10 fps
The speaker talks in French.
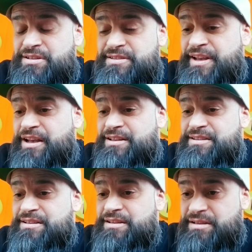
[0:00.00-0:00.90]

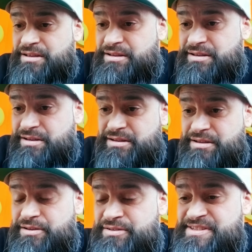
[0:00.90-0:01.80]
Direct.
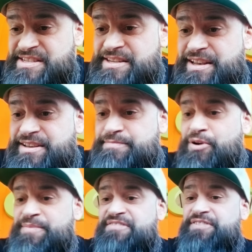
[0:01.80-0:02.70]
INSEE,
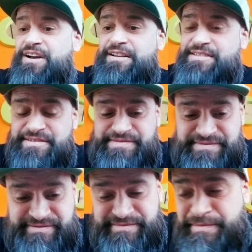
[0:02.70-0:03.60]
première phrase.
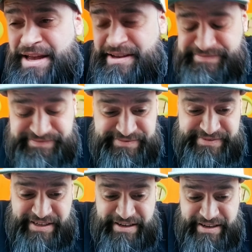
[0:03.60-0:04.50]
Très bien.
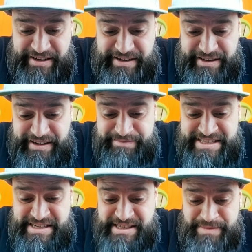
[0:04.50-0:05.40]
Mais ce
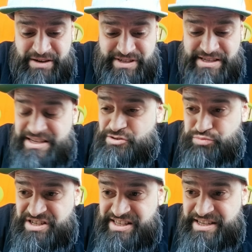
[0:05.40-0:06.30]
qui serait bien aussi, c'est que je
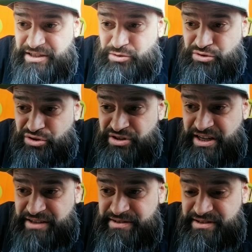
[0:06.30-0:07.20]
puisse lire ton truc,
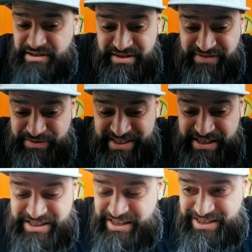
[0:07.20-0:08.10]
là. Franchement,
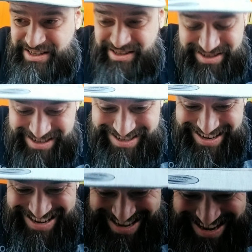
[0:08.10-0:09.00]
c'est
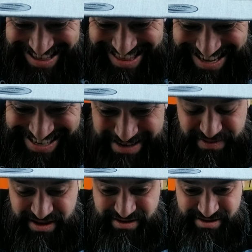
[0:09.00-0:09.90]
illisible.